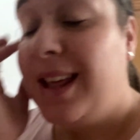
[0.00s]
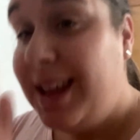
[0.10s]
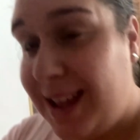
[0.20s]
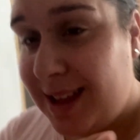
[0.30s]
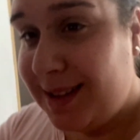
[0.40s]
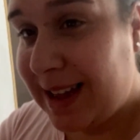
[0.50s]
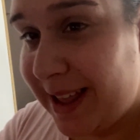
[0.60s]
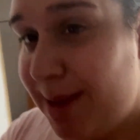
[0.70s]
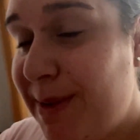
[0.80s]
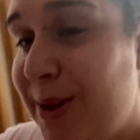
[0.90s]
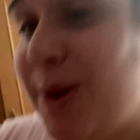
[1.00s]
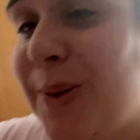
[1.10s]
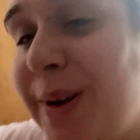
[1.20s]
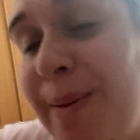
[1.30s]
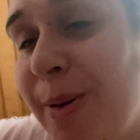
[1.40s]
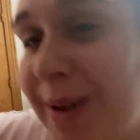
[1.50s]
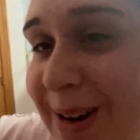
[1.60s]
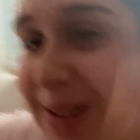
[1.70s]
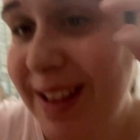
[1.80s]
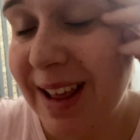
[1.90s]
Y ayer me dio una muy buena
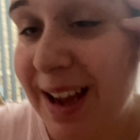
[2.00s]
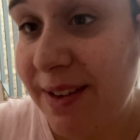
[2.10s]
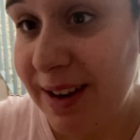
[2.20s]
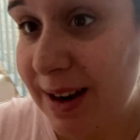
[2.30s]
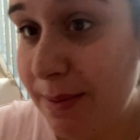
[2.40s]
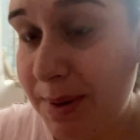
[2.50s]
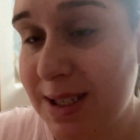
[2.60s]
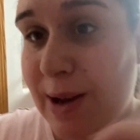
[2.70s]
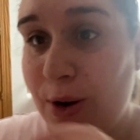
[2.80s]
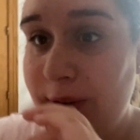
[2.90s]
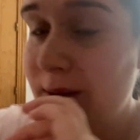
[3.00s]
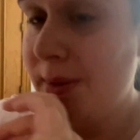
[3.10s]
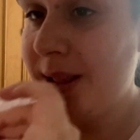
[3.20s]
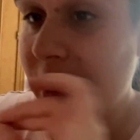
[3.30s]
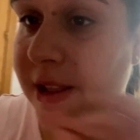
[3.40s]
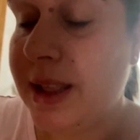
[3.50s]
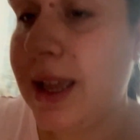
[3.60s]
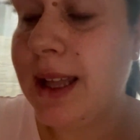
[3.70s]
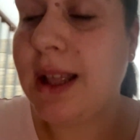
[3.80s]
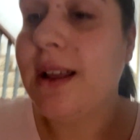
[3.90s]
noticia, es que al final han pasado lo del inventario de
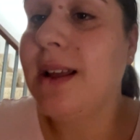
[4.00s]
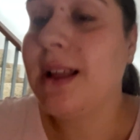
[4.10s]
etiquetas